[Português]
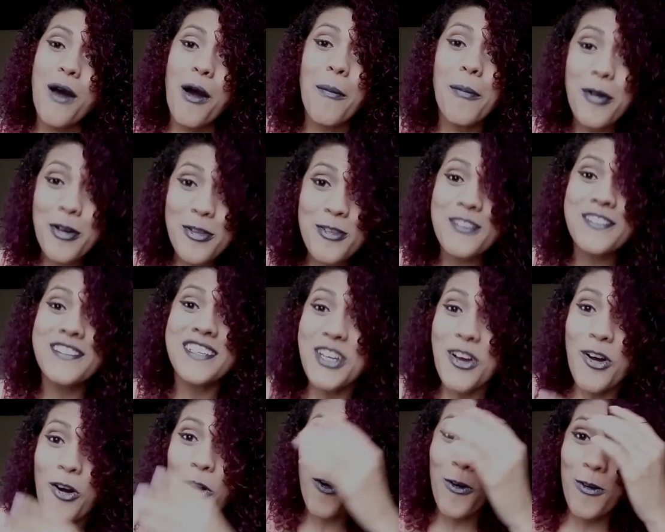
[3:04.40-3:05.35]
mal porque eu tô
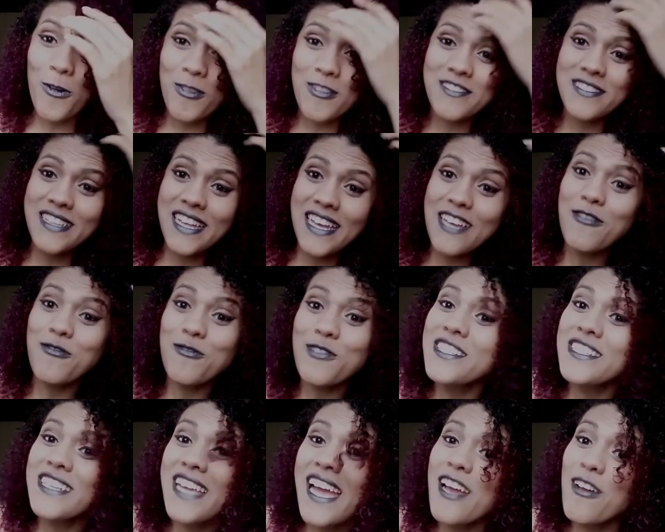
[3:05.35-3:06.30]
sem óculos, né? Eu não
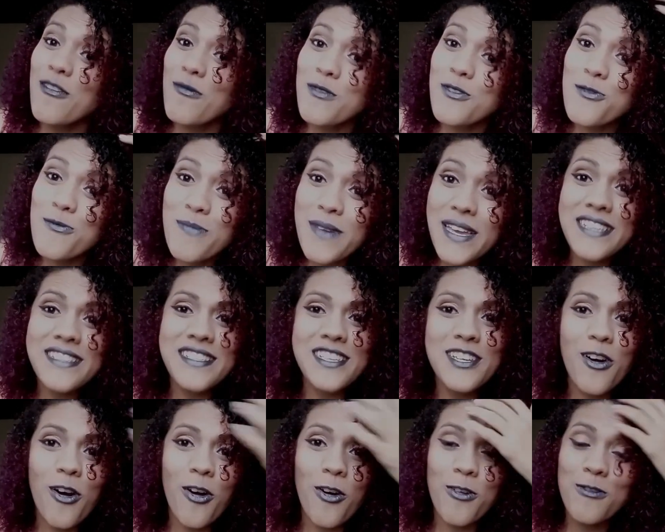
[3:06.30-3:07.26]
enxergo muito bem
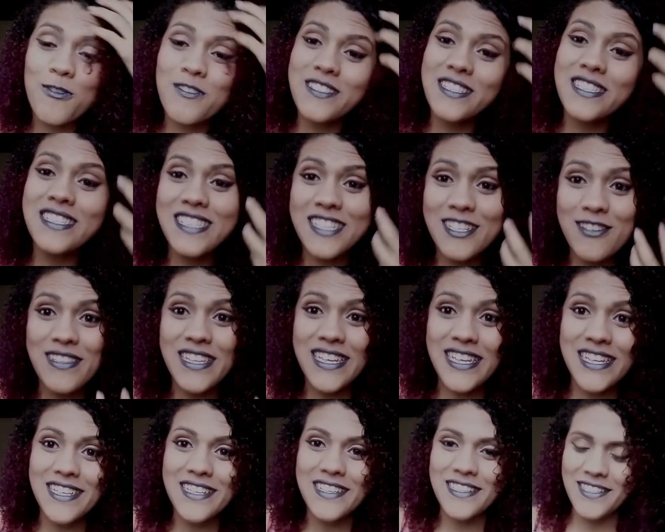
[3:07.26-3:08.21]
sem óculos, então, né?